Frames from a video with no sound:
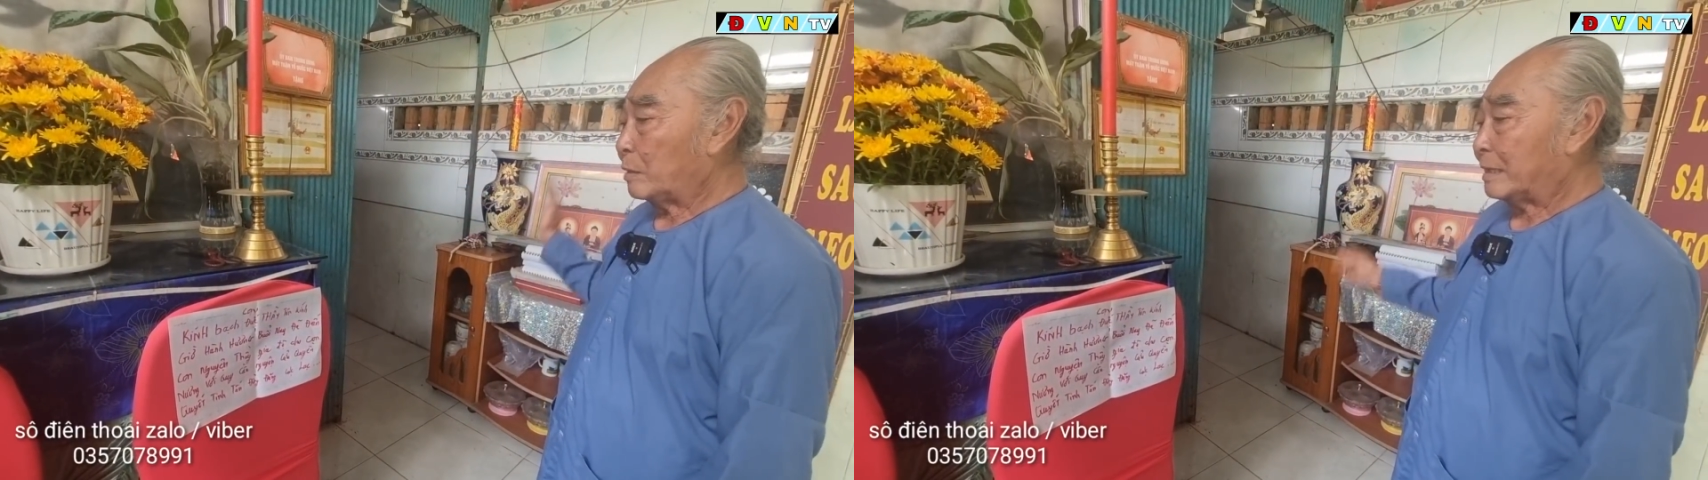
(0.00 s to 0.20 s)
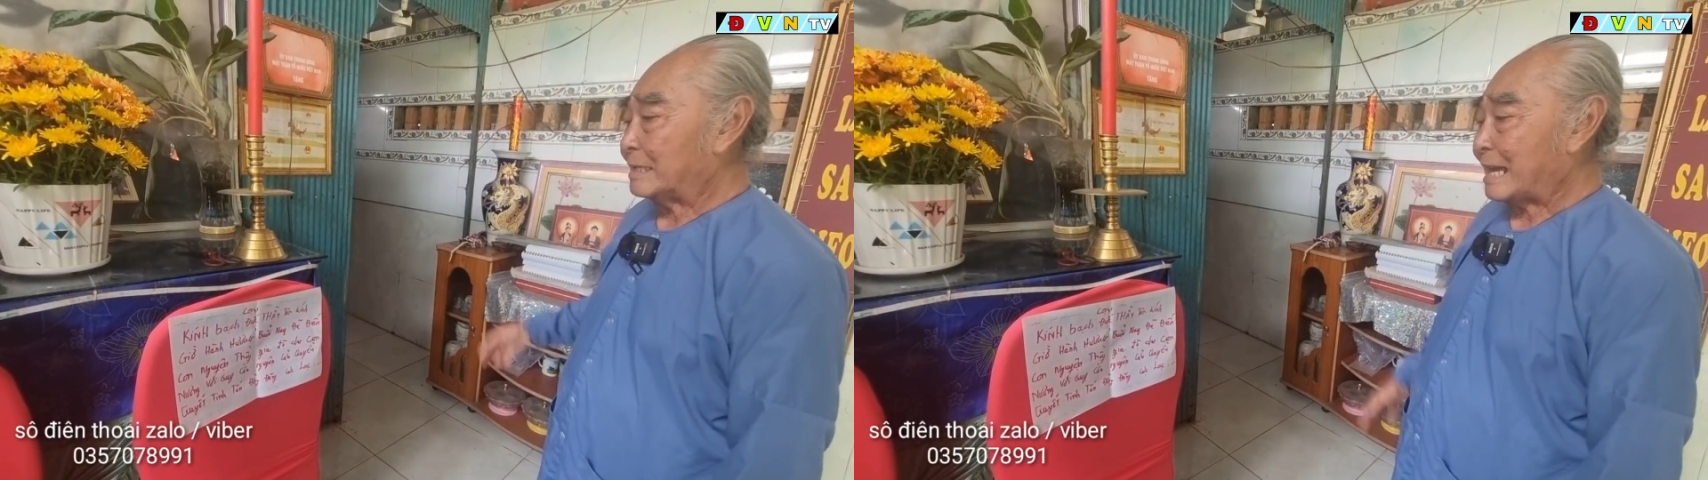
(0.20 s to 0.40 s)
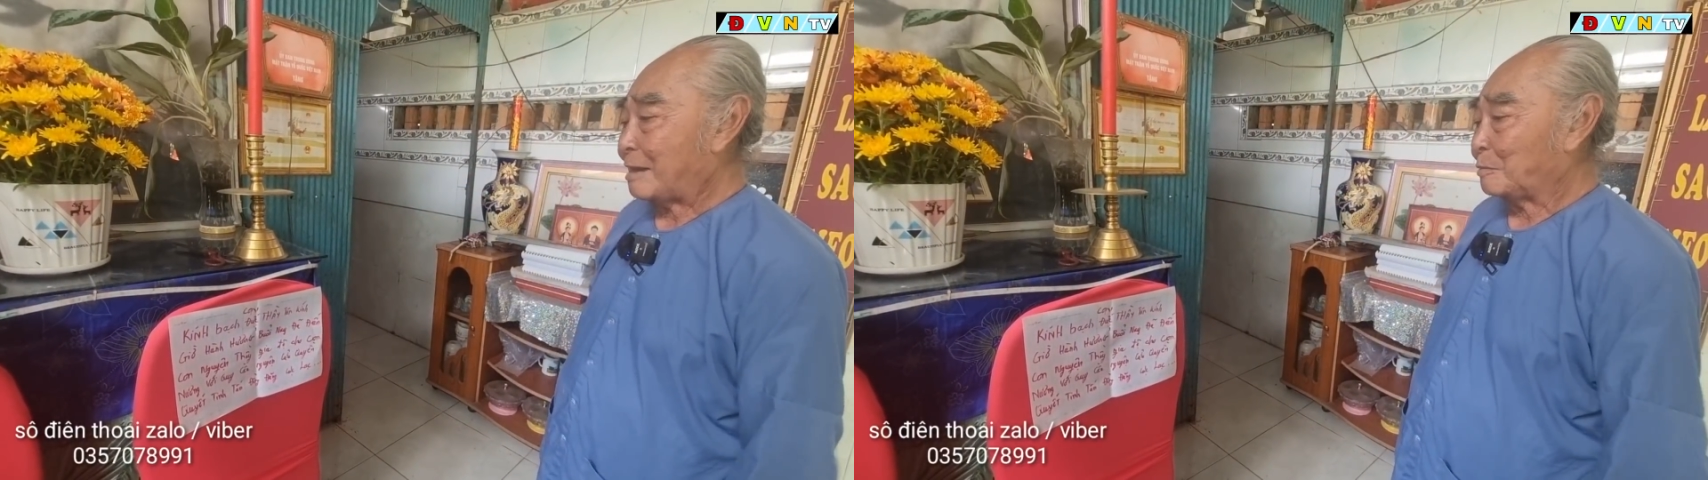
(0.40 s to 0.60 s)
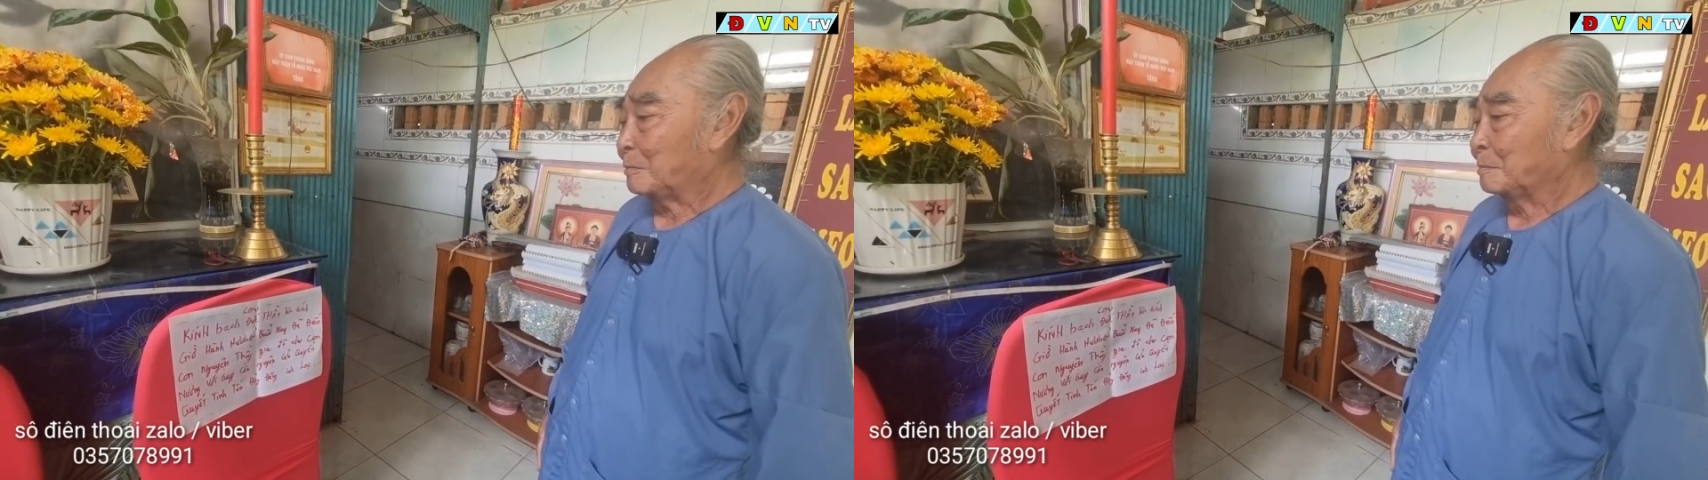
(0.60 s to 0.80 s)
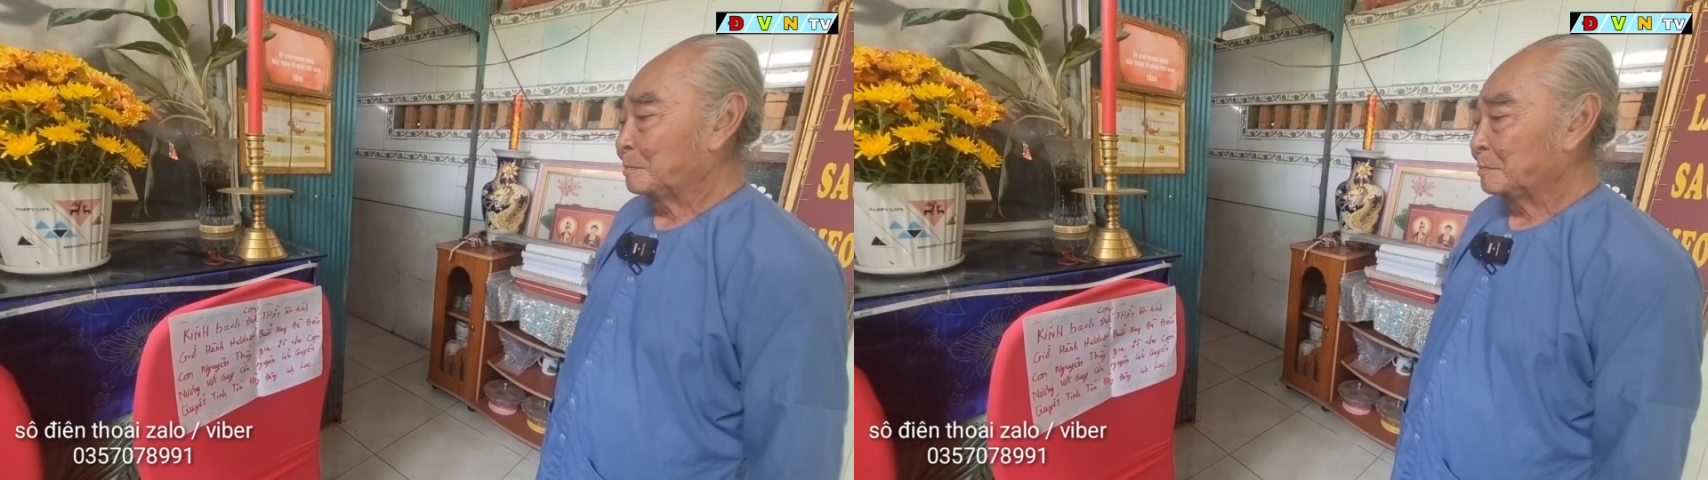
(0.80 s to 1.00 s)
mà kia sau
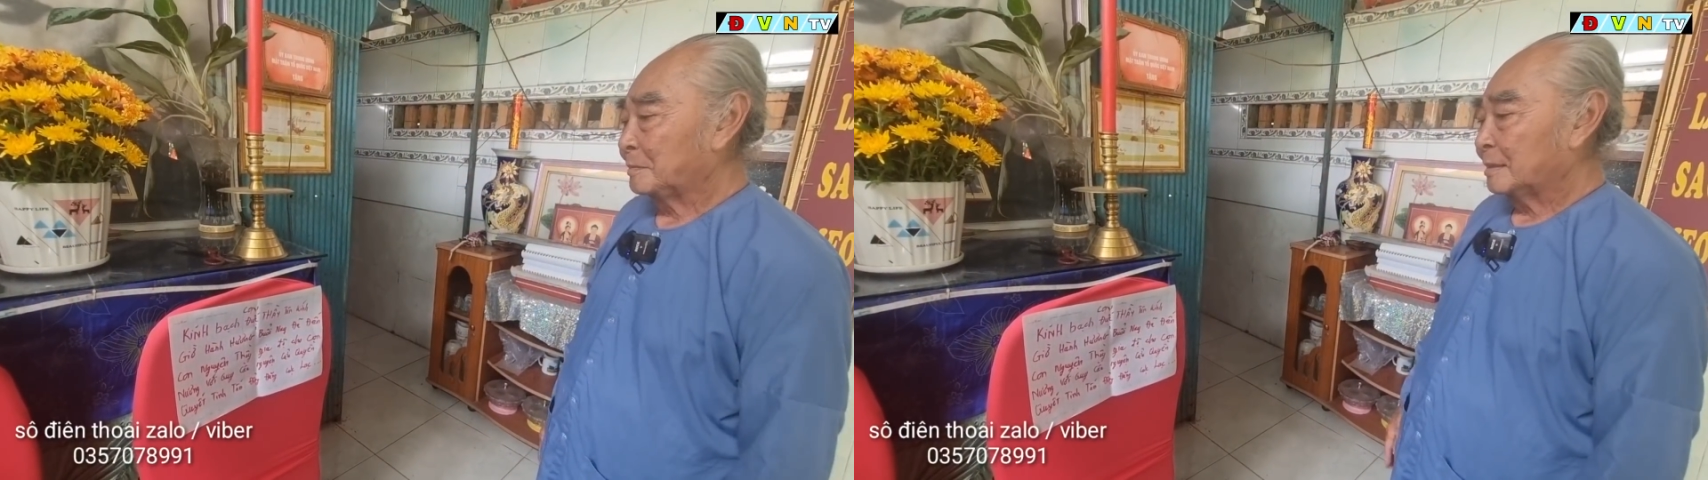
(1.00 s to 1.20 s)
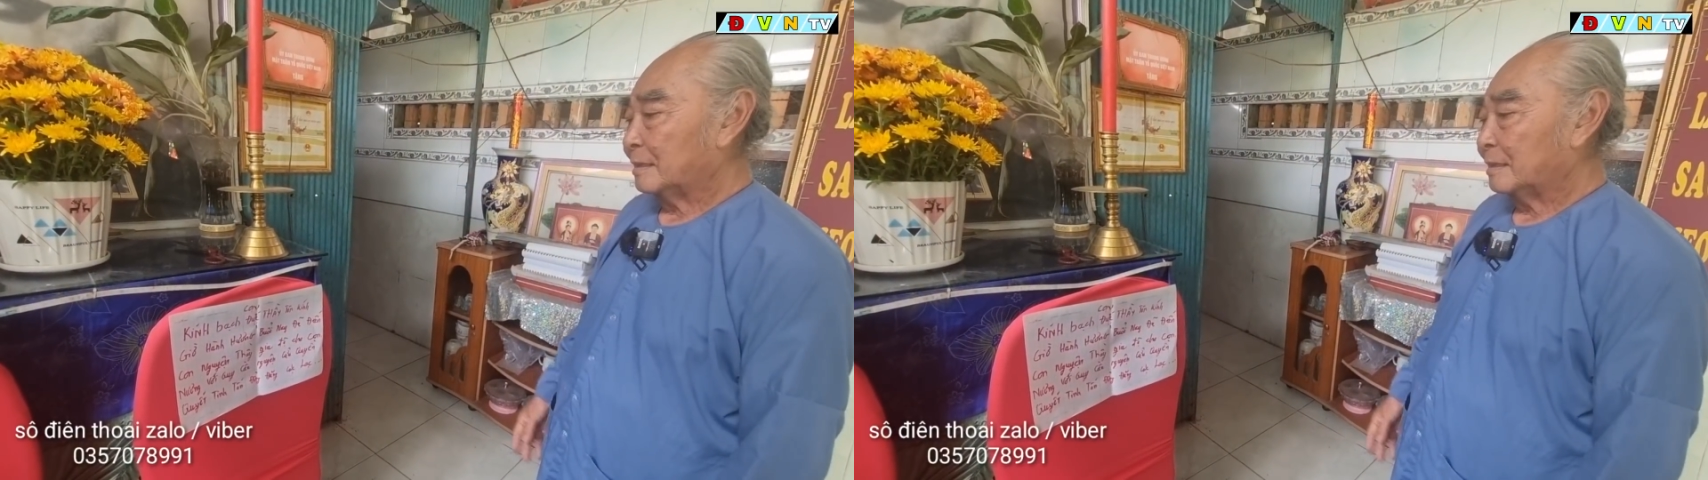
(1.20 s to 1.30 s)
yeah.